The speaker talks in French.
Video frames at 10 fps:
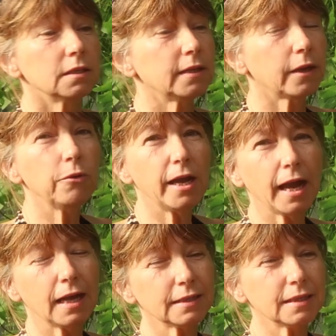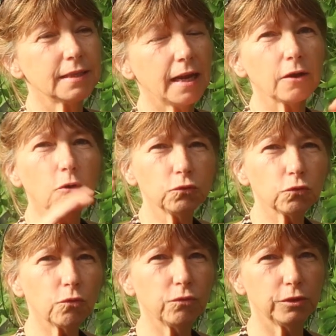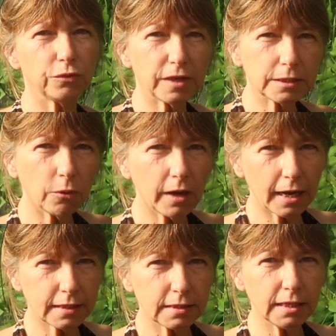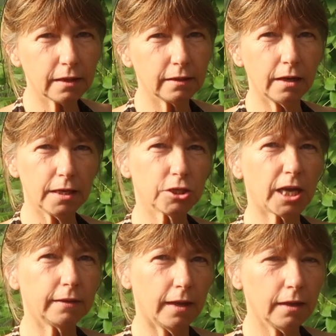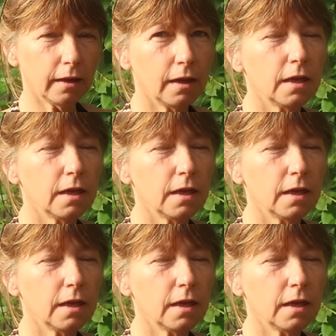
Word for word: Cerulea, c'est celle qu'on trouve de façon classique dans les jardins.